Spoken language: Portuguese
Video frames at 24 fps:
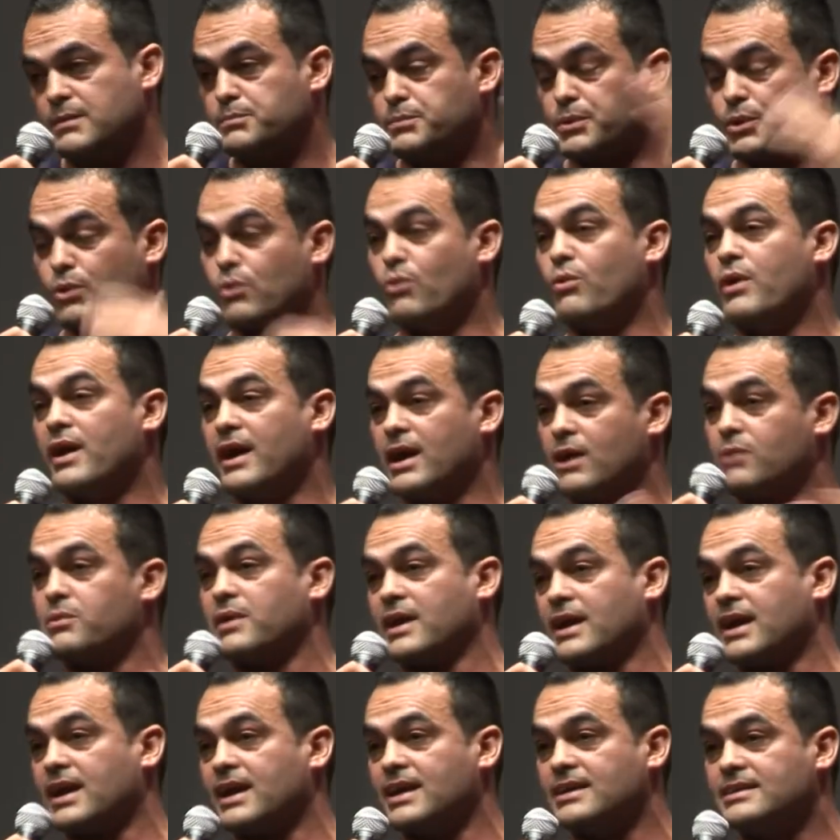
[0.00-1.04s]
porque o ego é
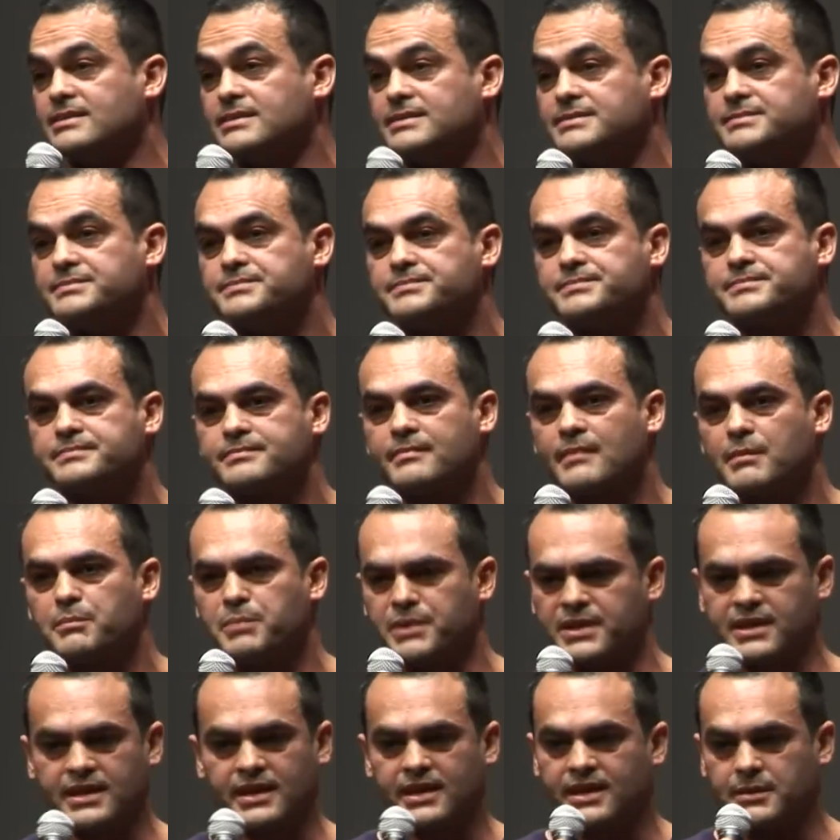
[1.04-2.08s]
grande,
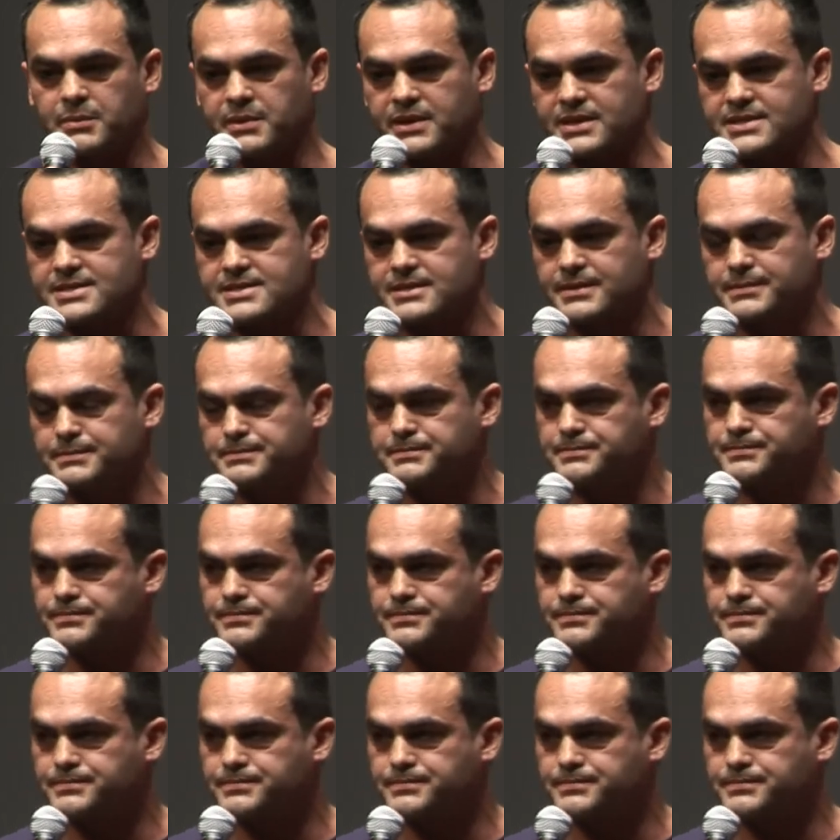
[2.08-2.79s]
perdi a cabeça,